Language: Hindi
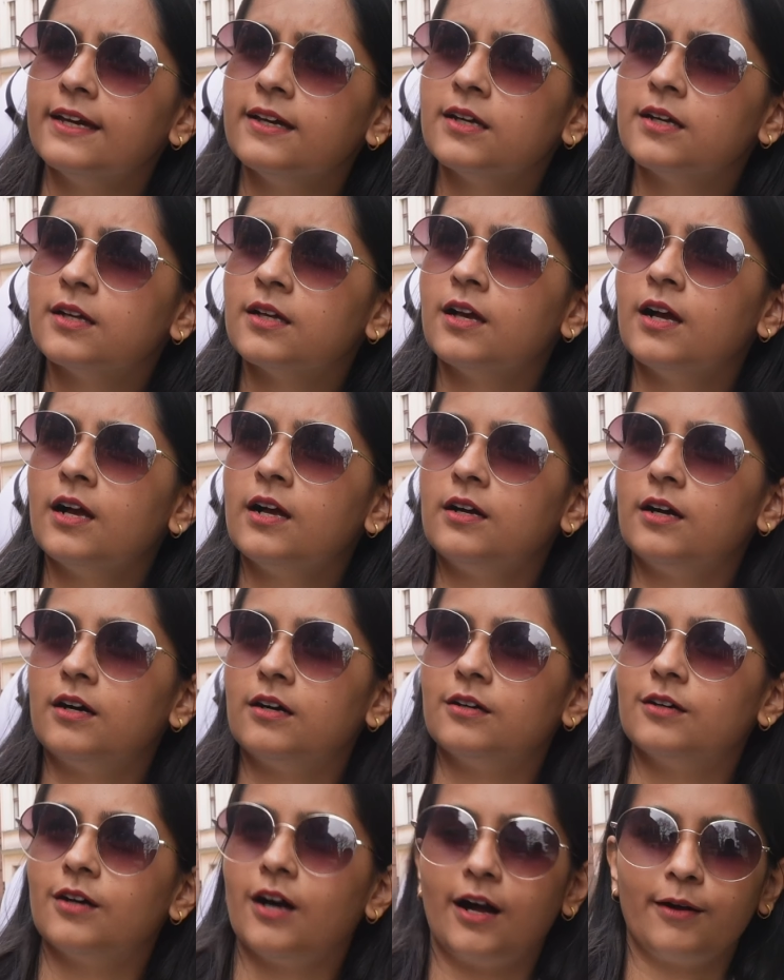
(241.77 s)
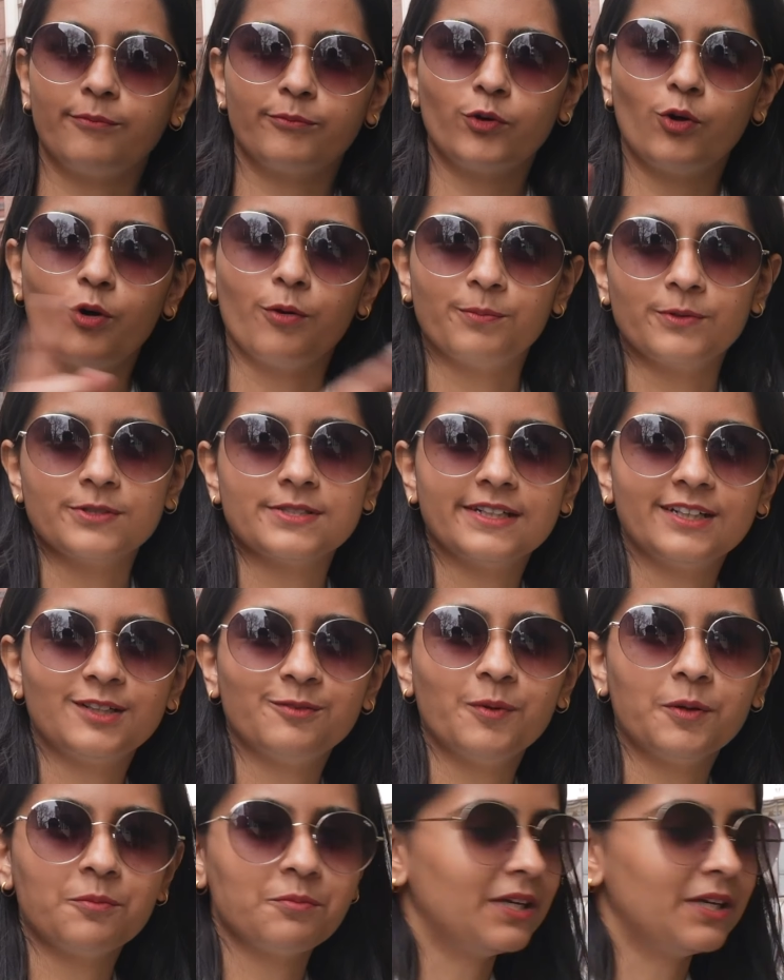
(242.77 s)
uh, आपको ऑपोजिट में